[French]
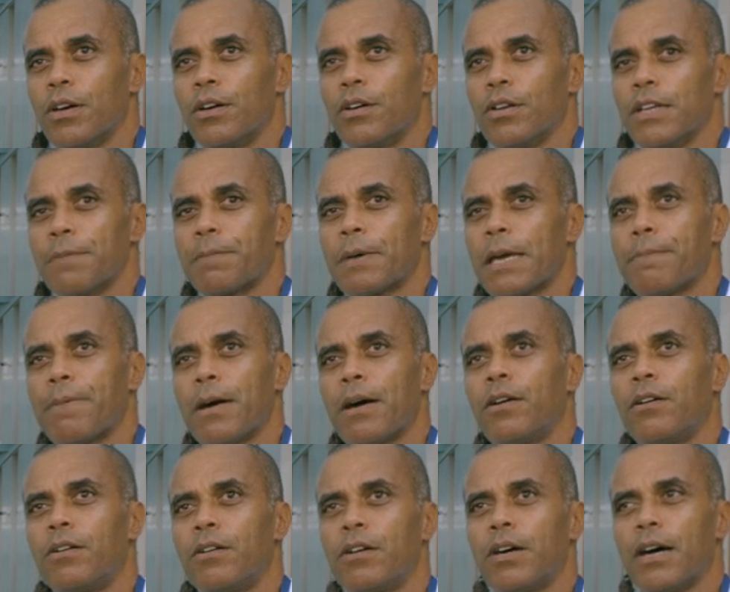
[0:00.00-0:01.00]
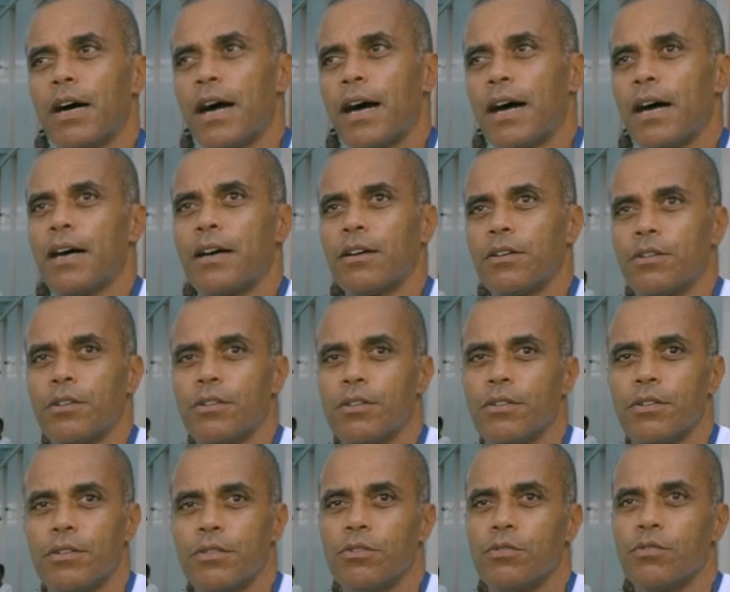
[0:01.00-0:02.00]
en les préparant
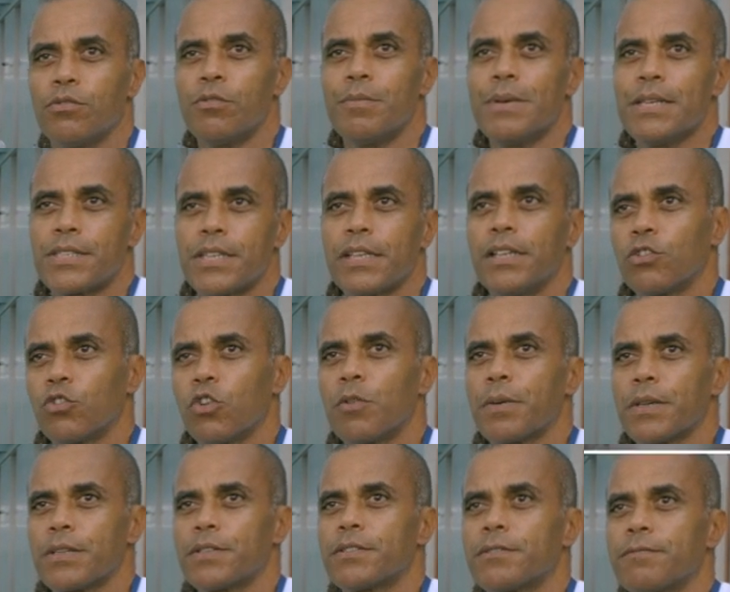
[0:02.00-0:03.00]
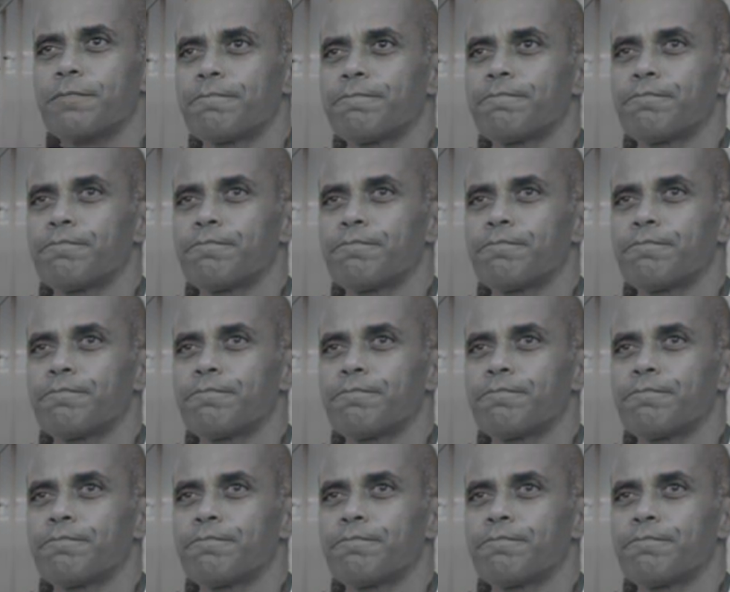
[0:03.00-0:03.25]
au métier de l'entreprise.